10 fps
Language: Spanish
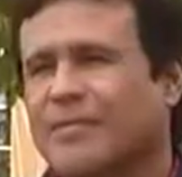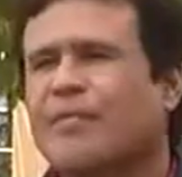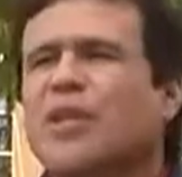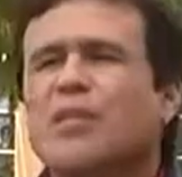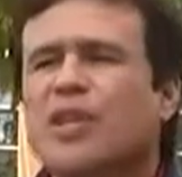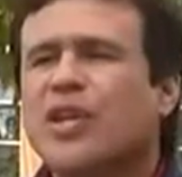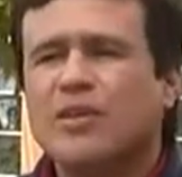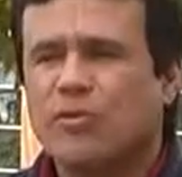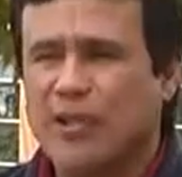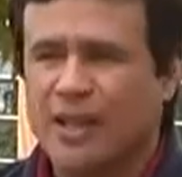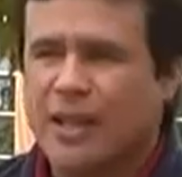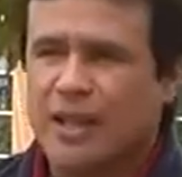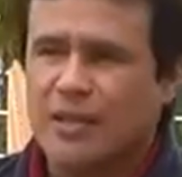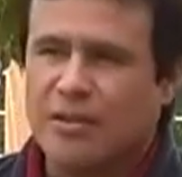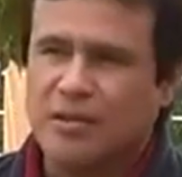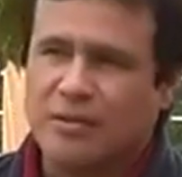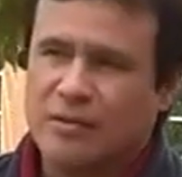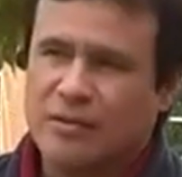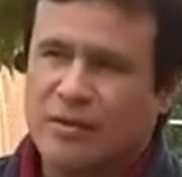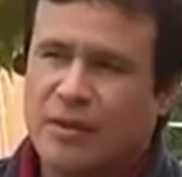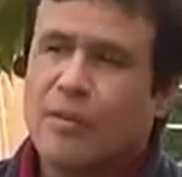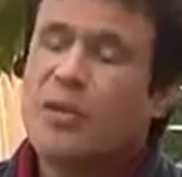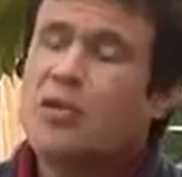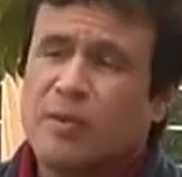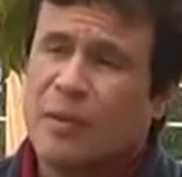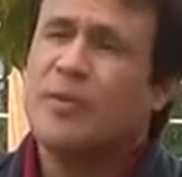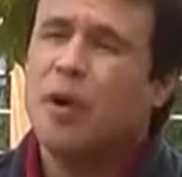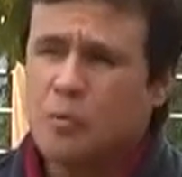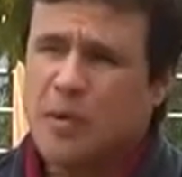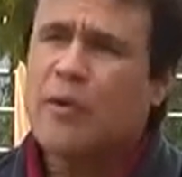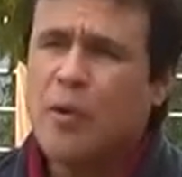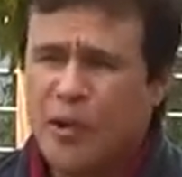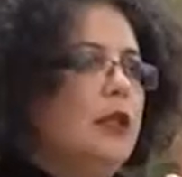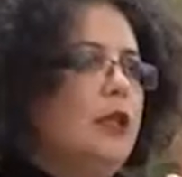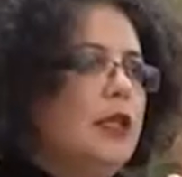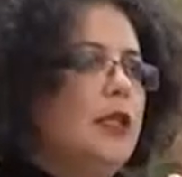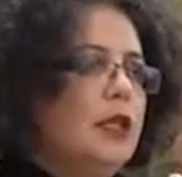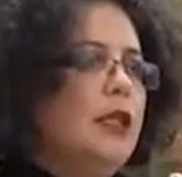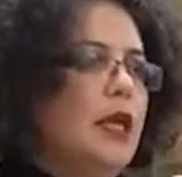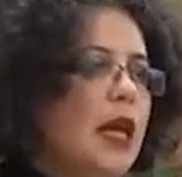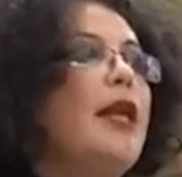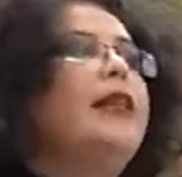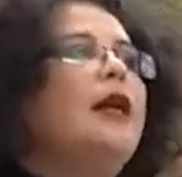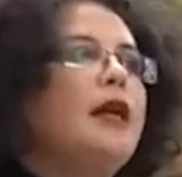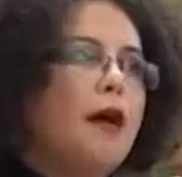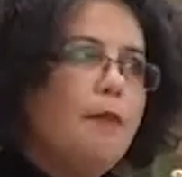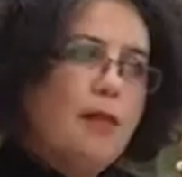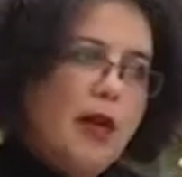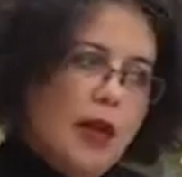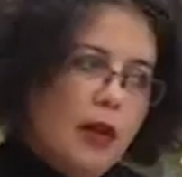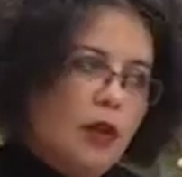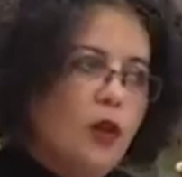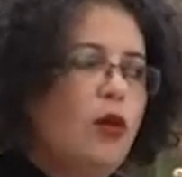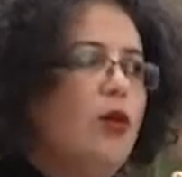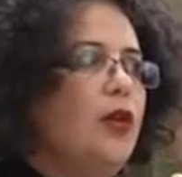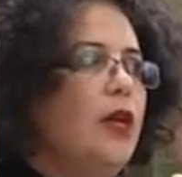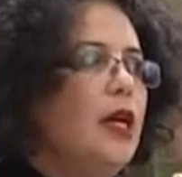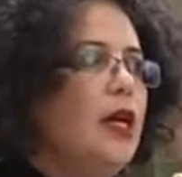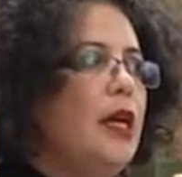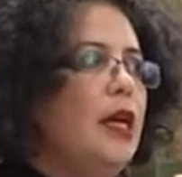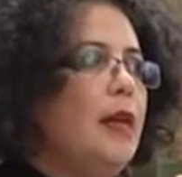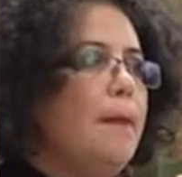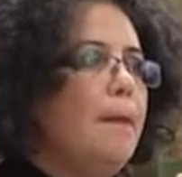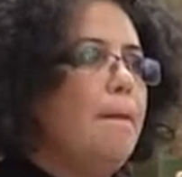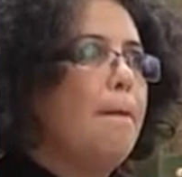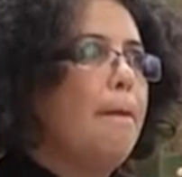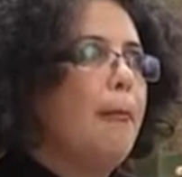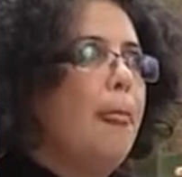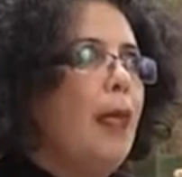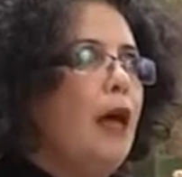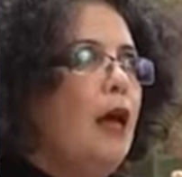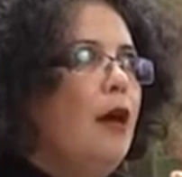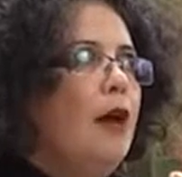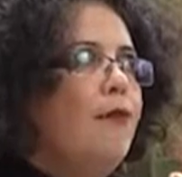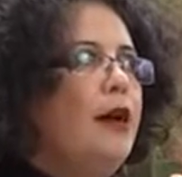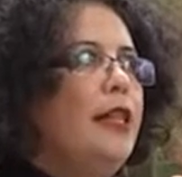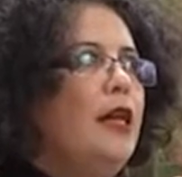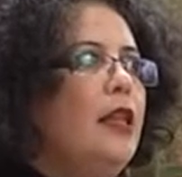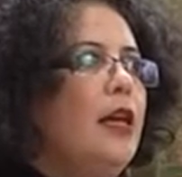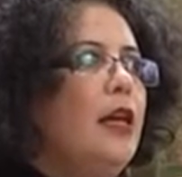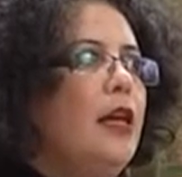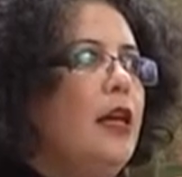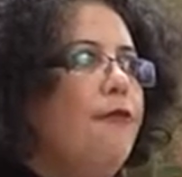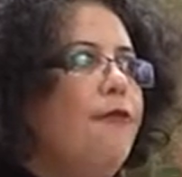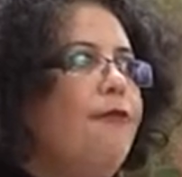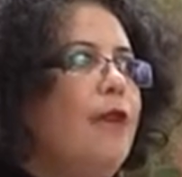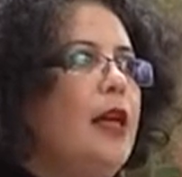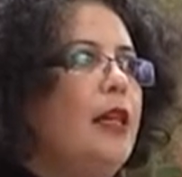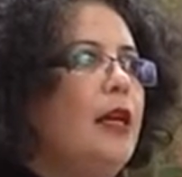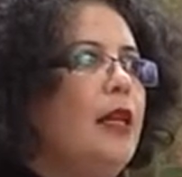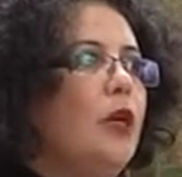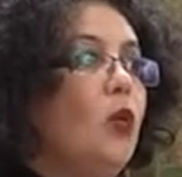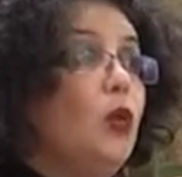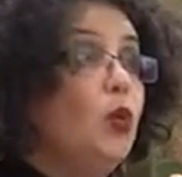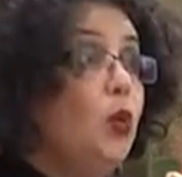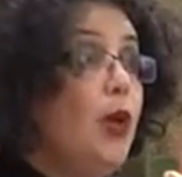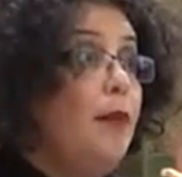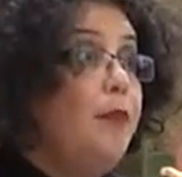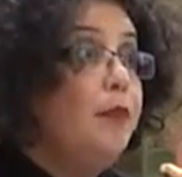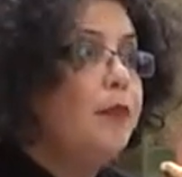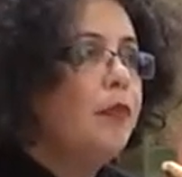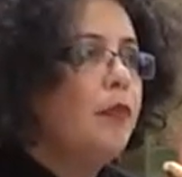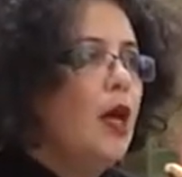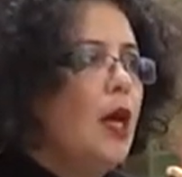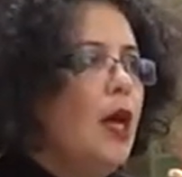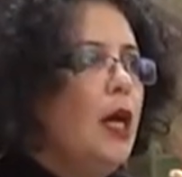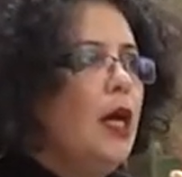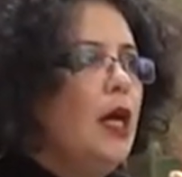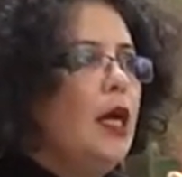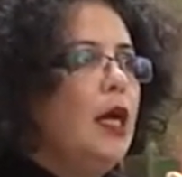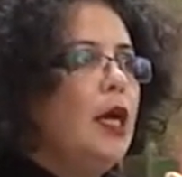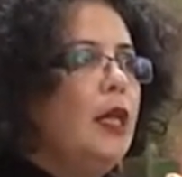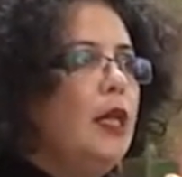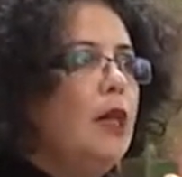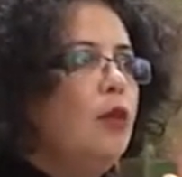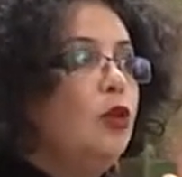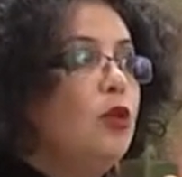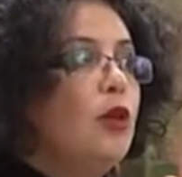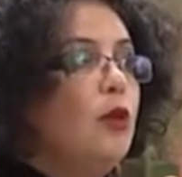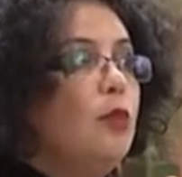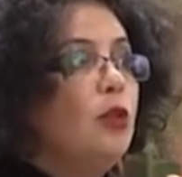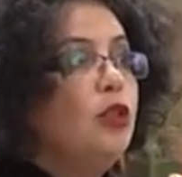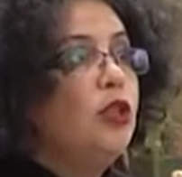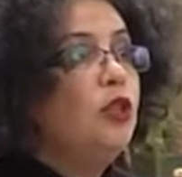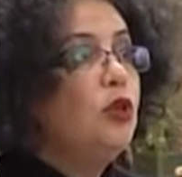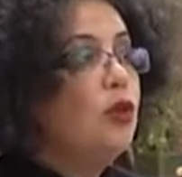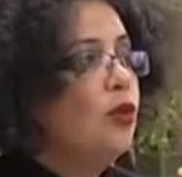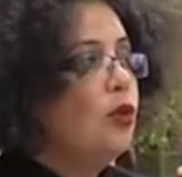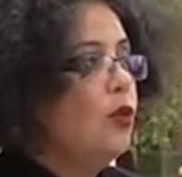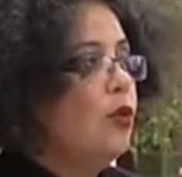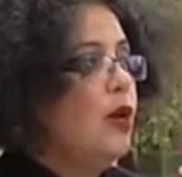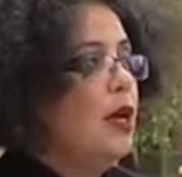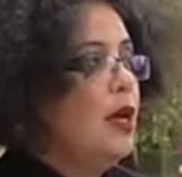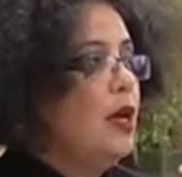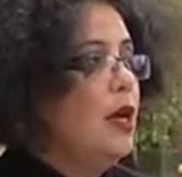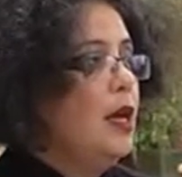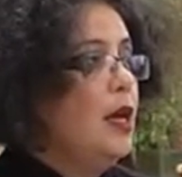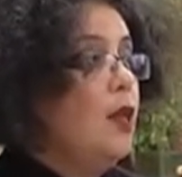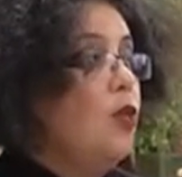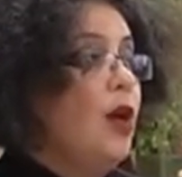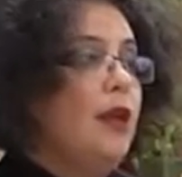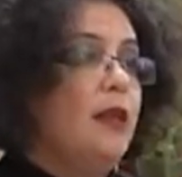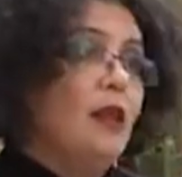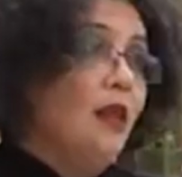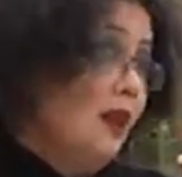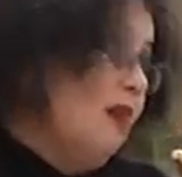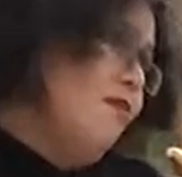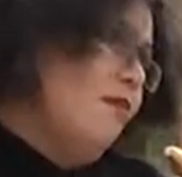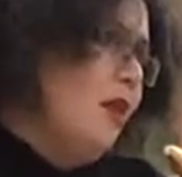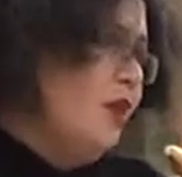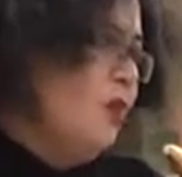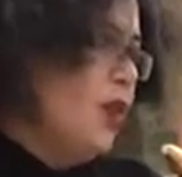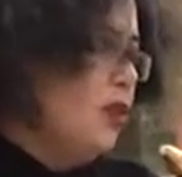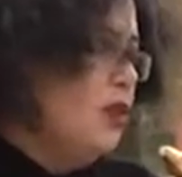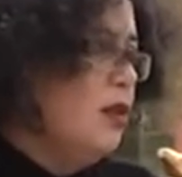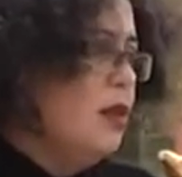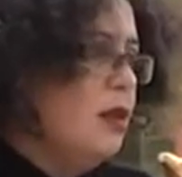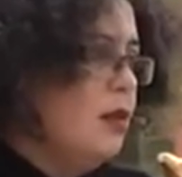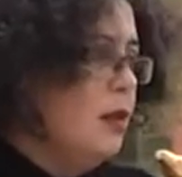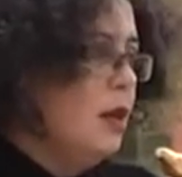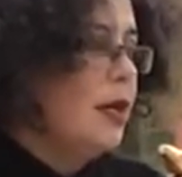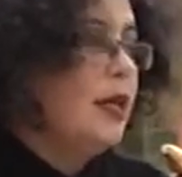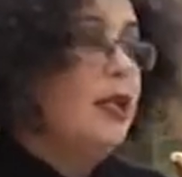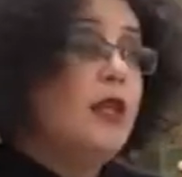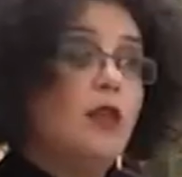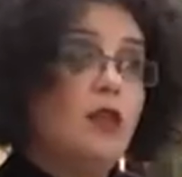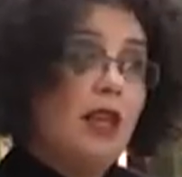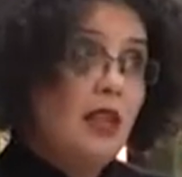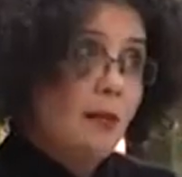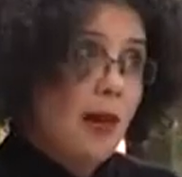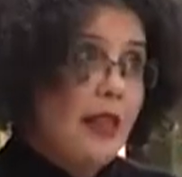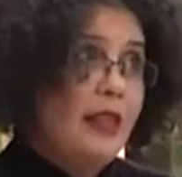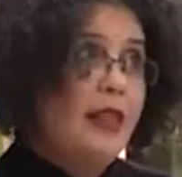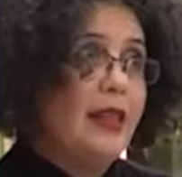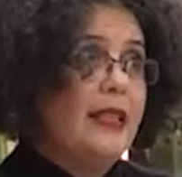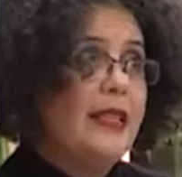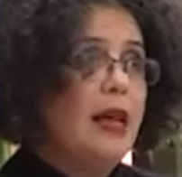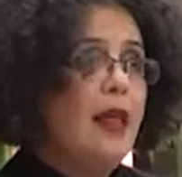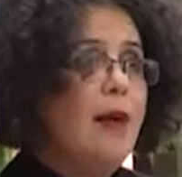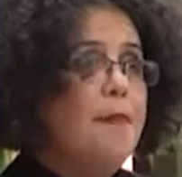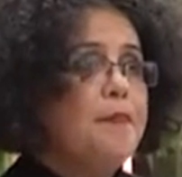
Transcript: ¿Pero por qué sucede eso? Bueno, eh, observamos cambiando, pero muy lentamente, ¿no? Eh, pero ¿por qué pasa eso? ¿Falta valorar más el arte? Falta de cultura. Eh, tenemos todavía un proceso en, educati en educación, la Argentina todavía está bastante atrasada.